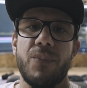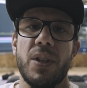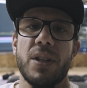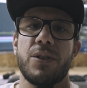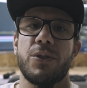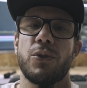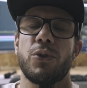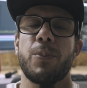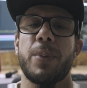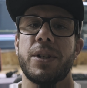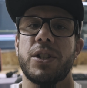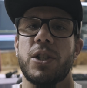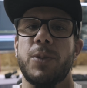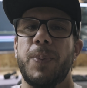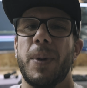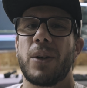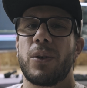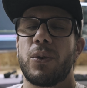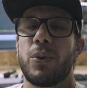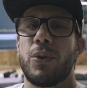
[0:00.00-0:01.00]
Sinon, bah,
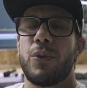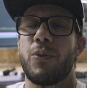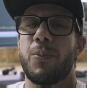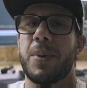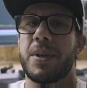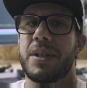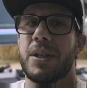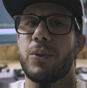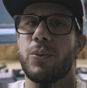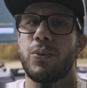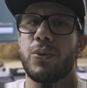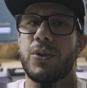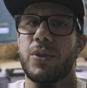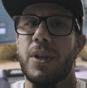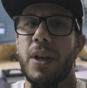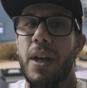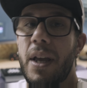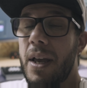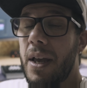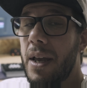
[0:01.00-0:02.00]
j'espère que vous passez
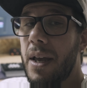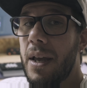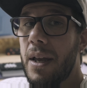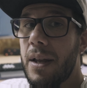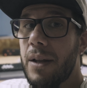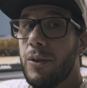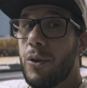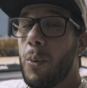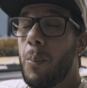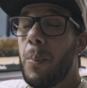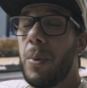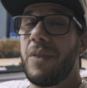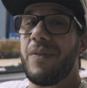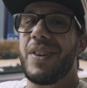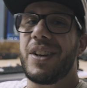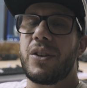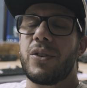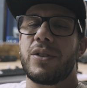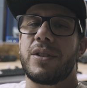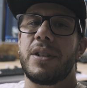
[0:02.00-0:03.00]
tous de bonnes
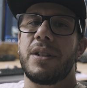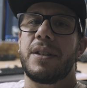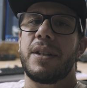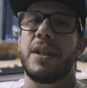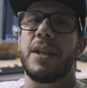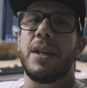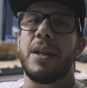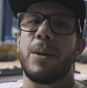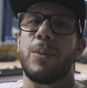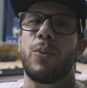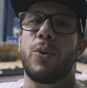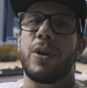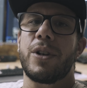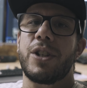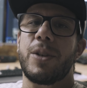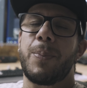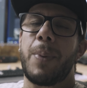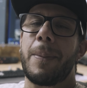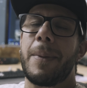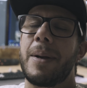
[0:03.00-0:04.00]
vacances d'été. Moi,
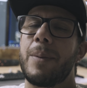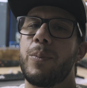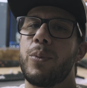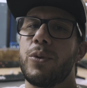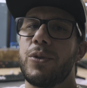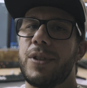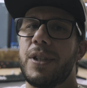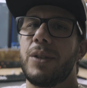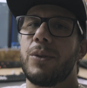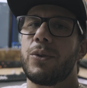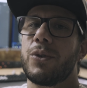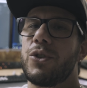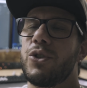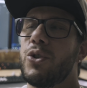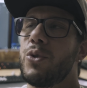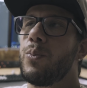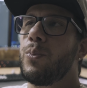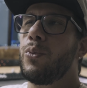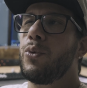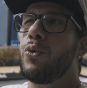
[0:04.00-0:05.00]
j'ai pas mal bossé, donc
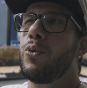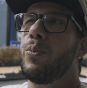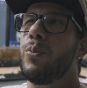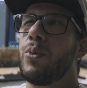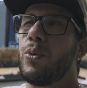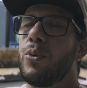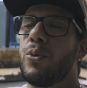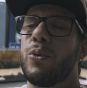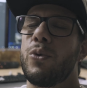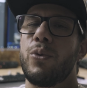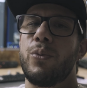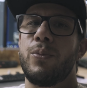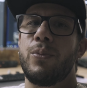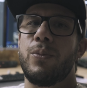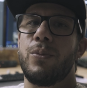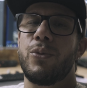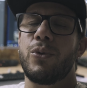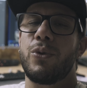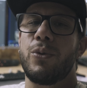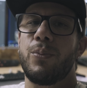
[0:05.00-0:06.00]
j'ai eu beaucoup, beaucoup,
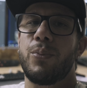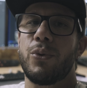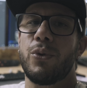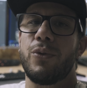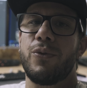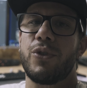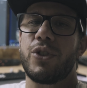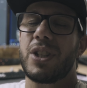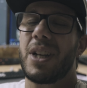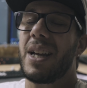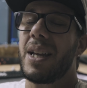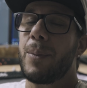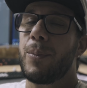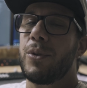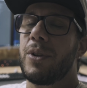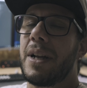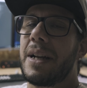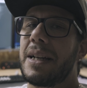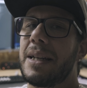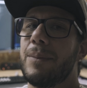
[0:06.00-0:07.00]
beaucoup, de boulot vu que je travaille un
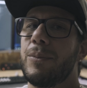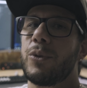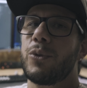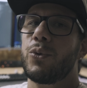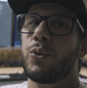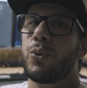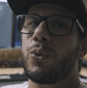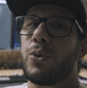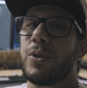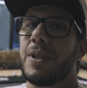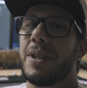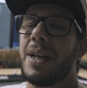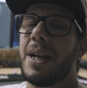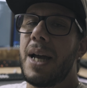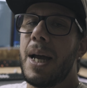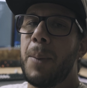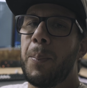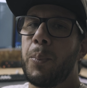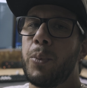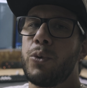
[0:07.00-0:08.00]
peu dans un clim, donc du coup, c'est
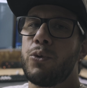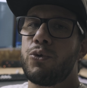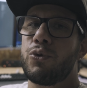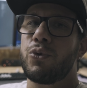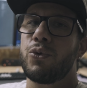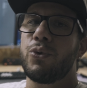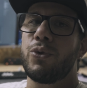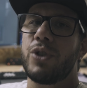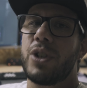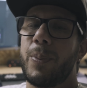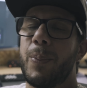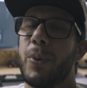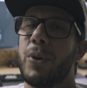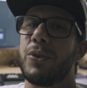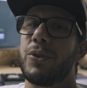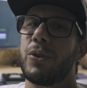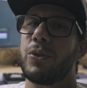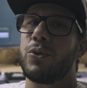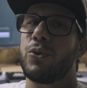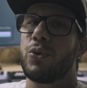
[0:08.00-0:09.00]
un peu chaud. J'ai pas eu
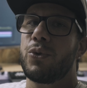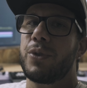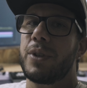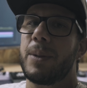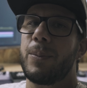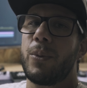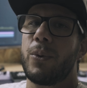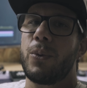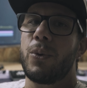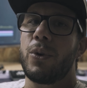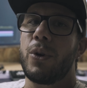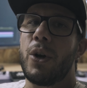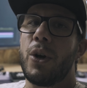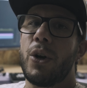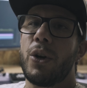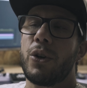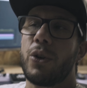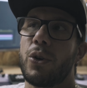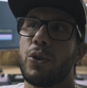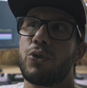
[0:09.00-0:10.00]
le temps de tourner
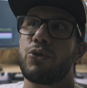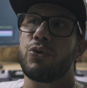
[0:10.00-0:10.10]
grand